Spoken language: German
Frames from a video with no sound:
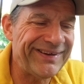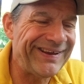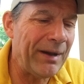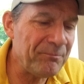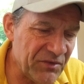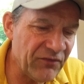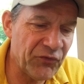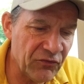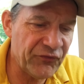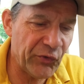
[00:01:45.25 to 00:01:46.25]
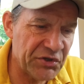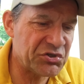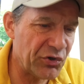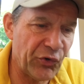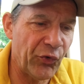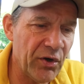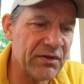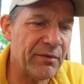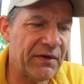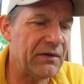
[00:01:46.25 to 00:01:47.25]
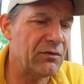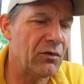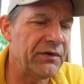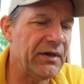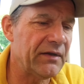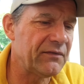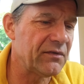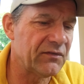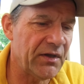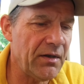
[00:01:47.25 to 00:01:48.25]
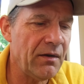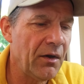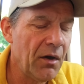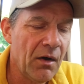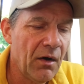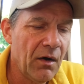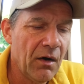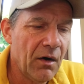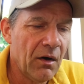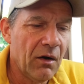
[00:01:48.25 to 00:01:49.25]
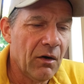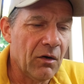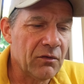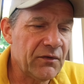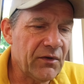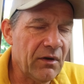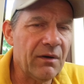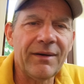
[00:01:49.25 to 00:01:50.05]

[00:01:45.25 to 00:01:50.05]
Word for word: Ich habe davon vorher schon gehört, aber ich hatte noch nie eins gesehen. Und äh,